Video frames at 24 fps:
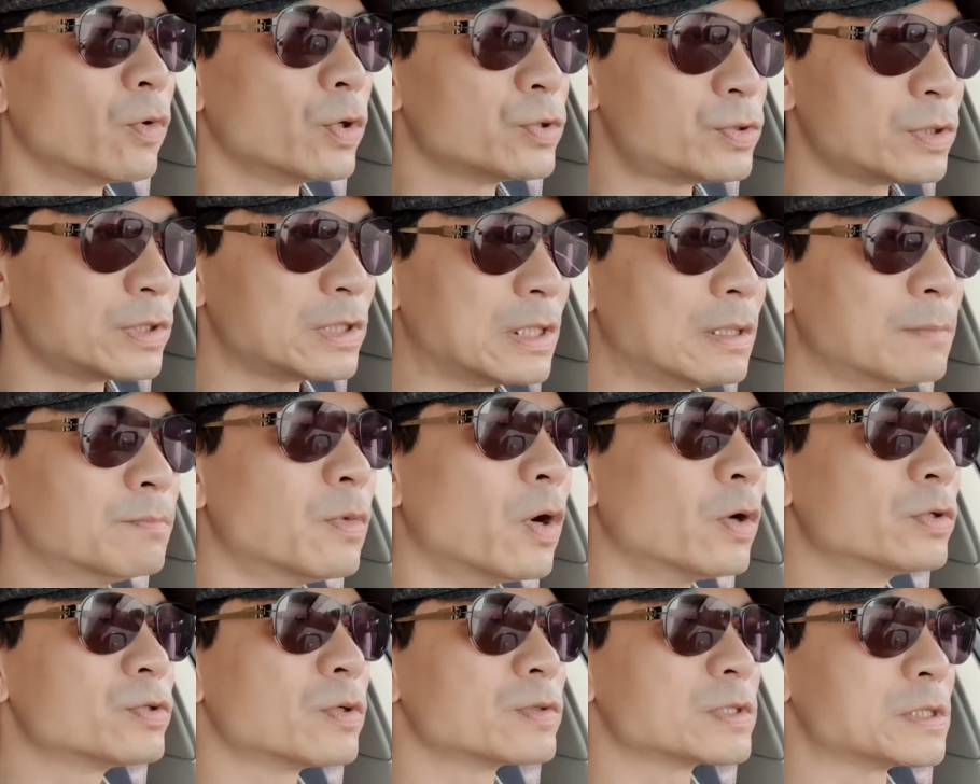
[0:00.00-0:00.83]
我觉得
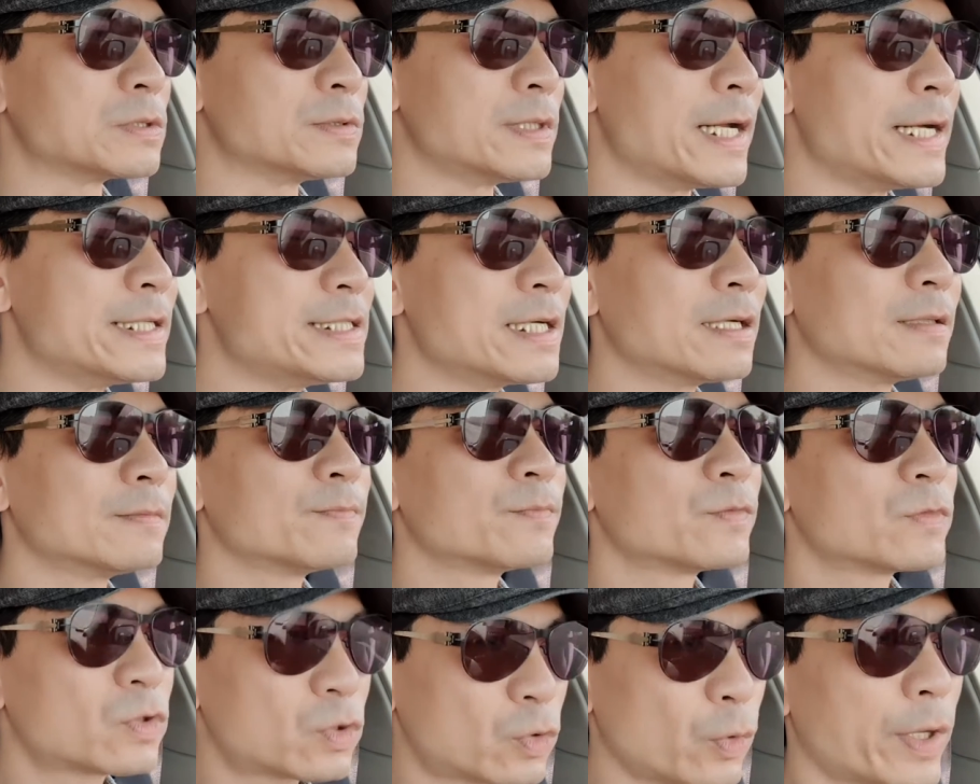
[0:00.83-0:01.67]
某种程度来讲，
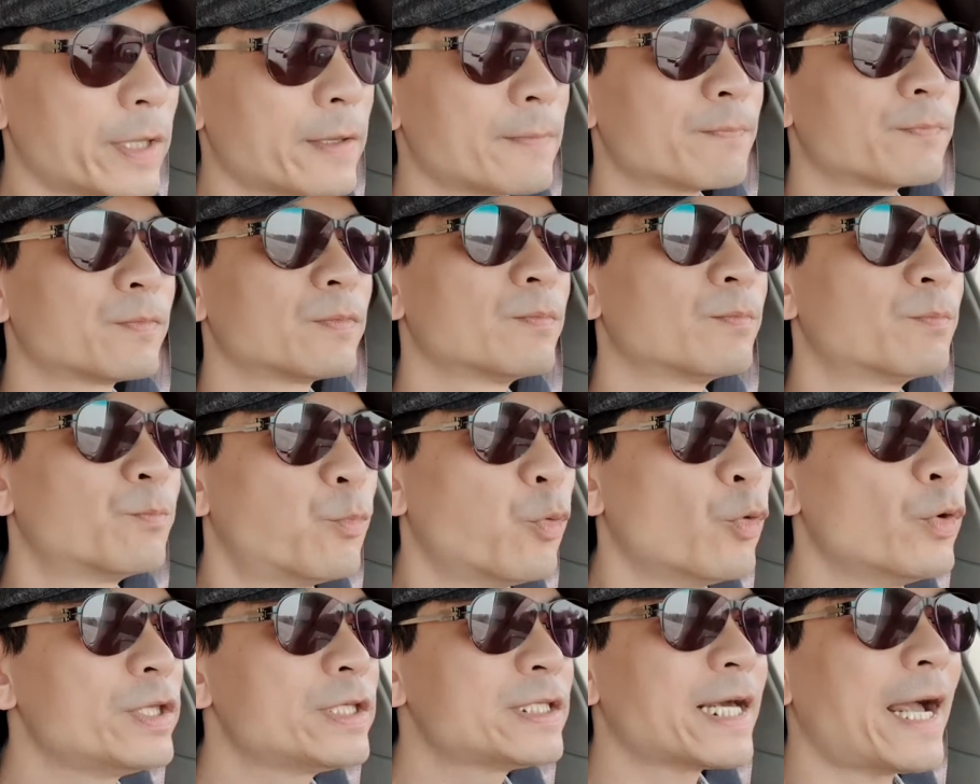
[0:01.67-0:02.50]
对，
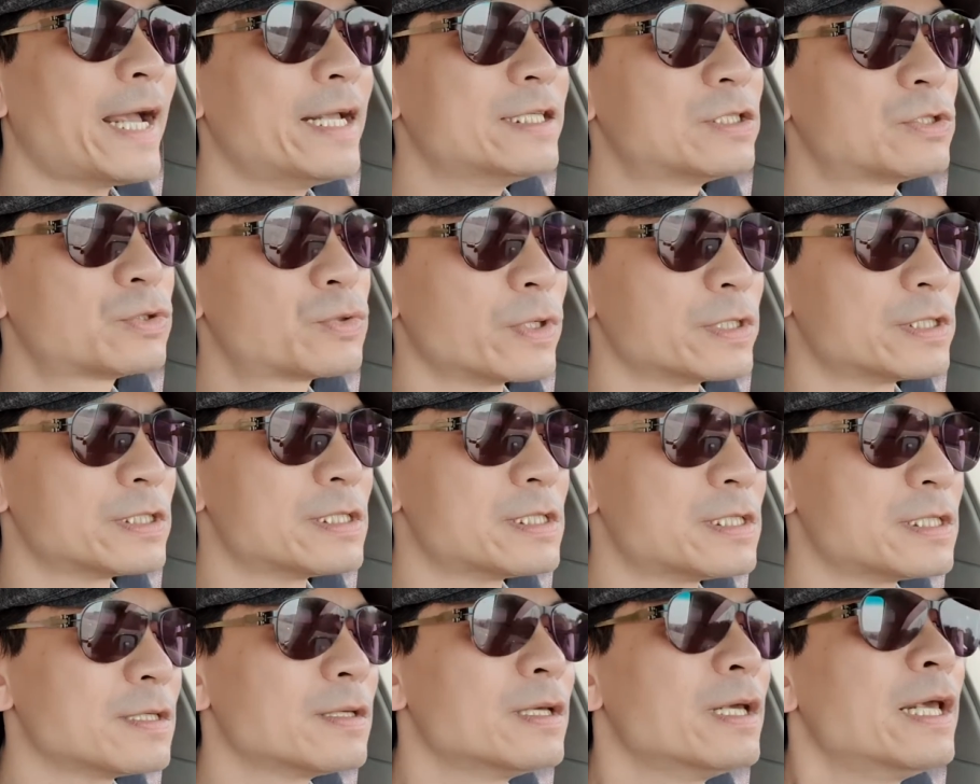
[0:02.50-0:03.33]
不应该一直做自
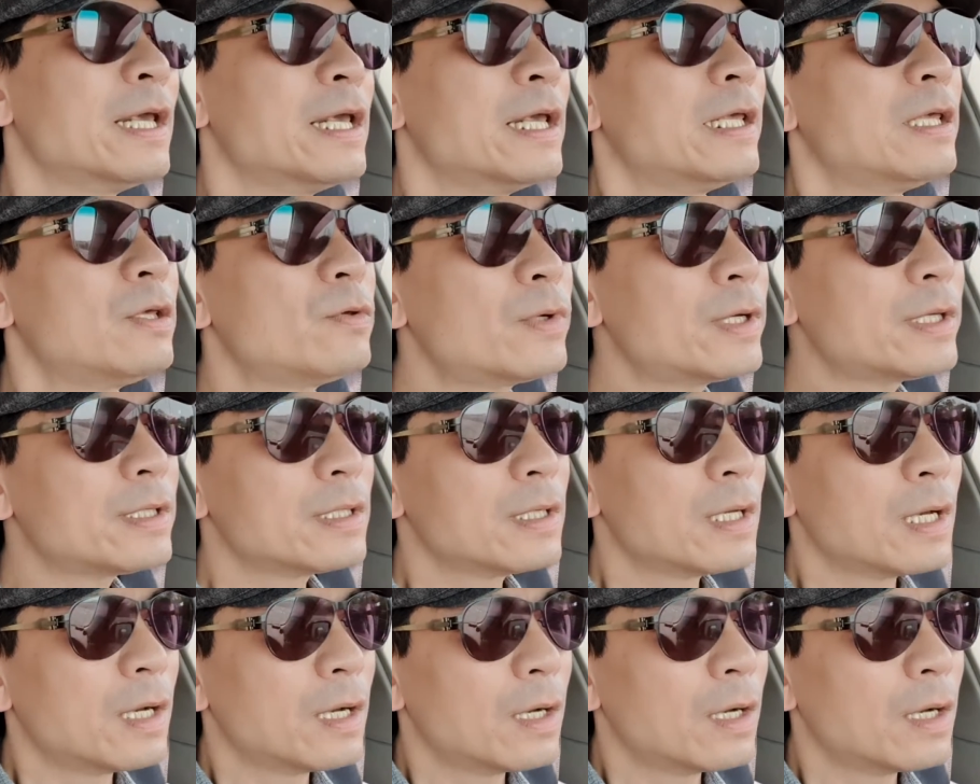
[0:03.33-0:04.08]
己。因为